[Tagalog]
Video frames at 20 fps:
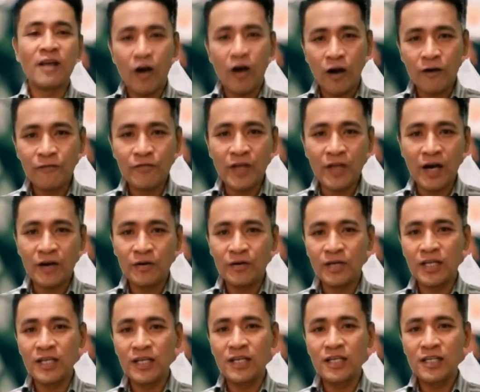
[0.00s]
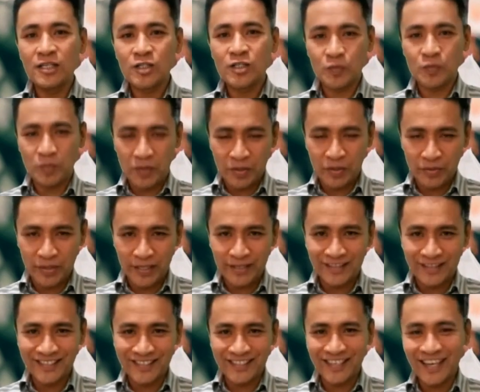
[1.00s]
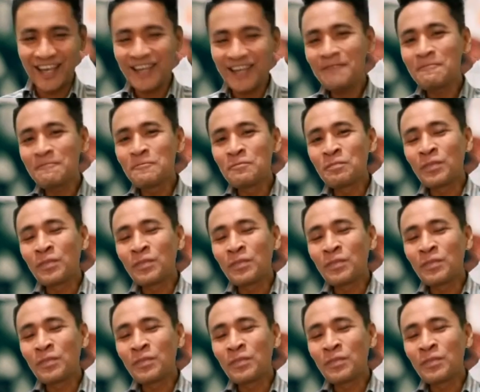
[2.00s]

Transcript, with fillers: of the Holy Spirit. Okay?